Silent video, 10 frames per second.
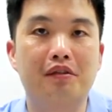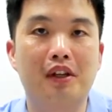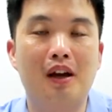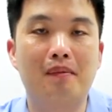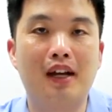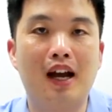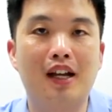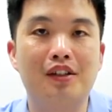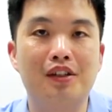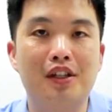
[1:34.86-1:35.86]
สำหรับกา
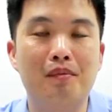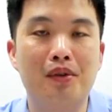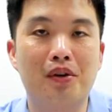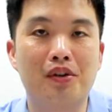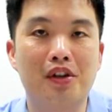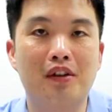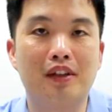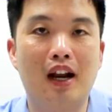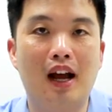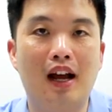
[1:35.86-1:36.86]
รเชื่อมโยงช่อง
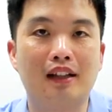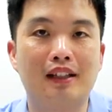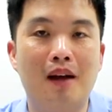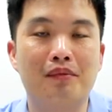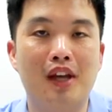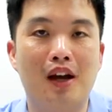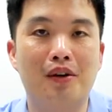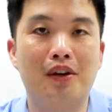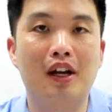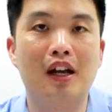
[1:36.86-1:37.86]
ตารางตามแถว
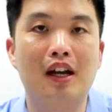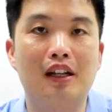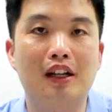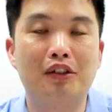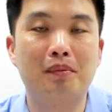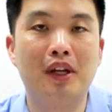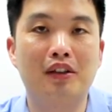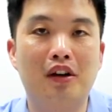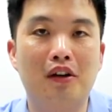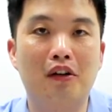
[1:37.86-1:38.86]
เราจะเป็น
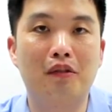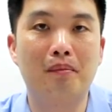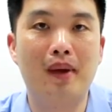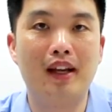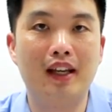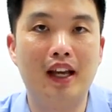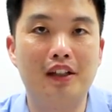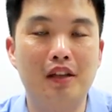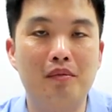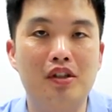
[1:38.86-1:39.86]
ต้องโหลดแพ็กเกจ
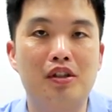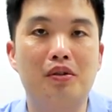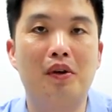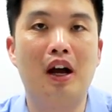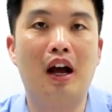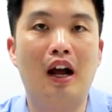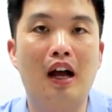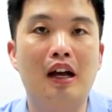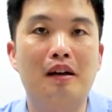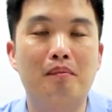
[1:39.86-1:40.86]
ที่มีชื่อว่า
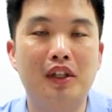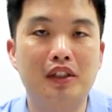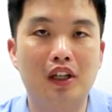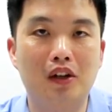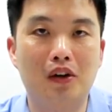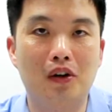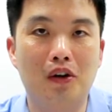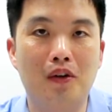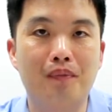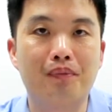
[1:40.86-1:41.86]
มันติโล
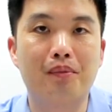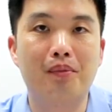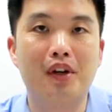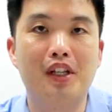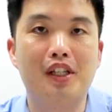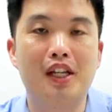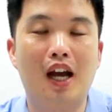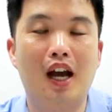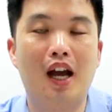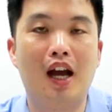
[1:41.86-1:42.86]
เพื่อที่จะ
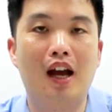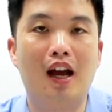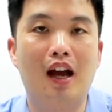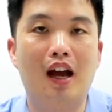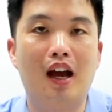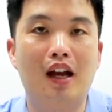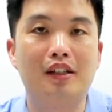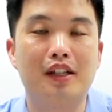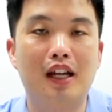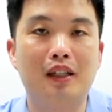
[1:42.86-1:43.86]

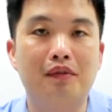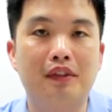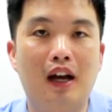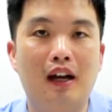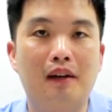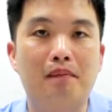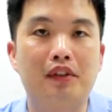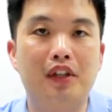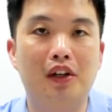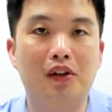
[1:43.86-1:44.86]
ใช้คำสั่งมั
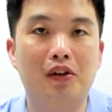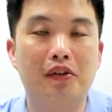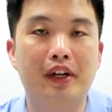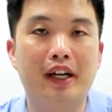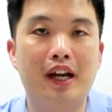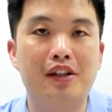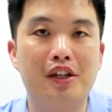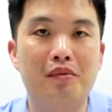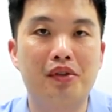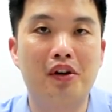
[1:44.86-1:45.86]
นติโลในการ
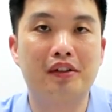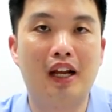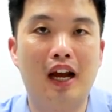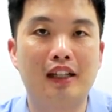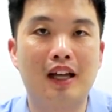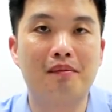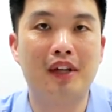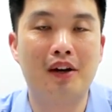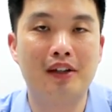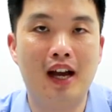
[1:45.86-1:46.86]
เชื่อมช่องตารางตาม
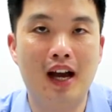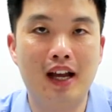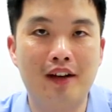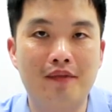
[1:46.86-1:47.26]
แถวได้